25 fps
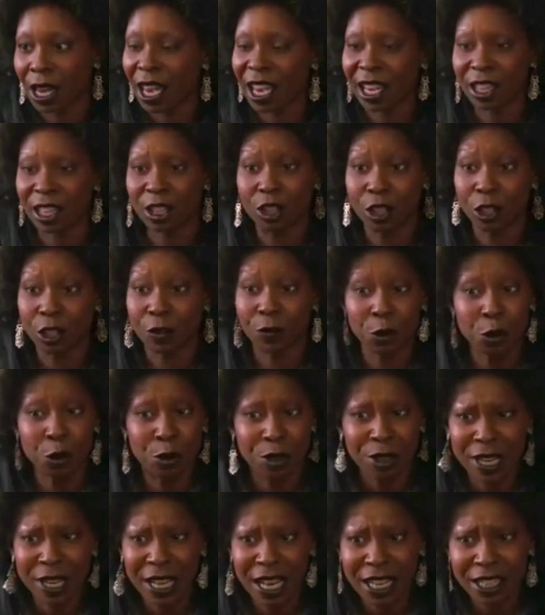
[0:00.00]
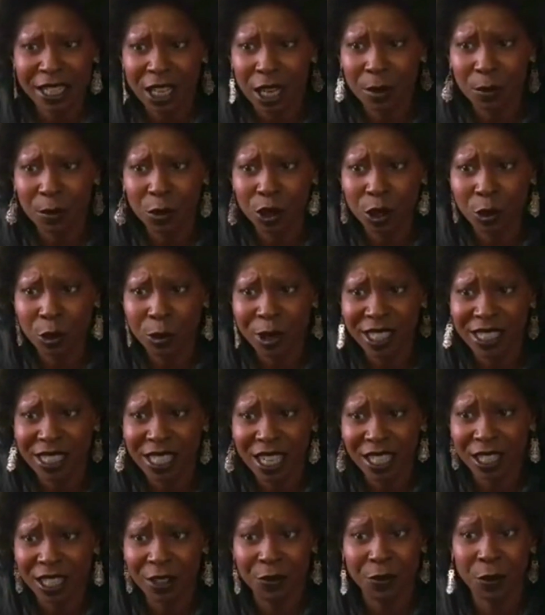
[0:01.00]
No, senti, se pensi che faccia
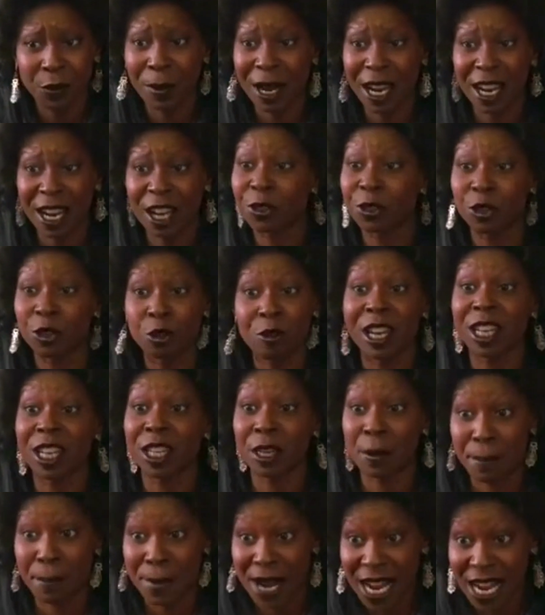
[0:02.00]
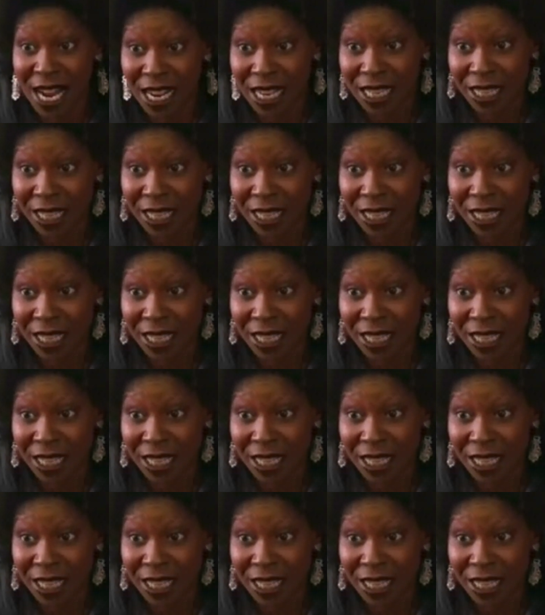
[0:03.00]
questo per interesse, sei proprio fuori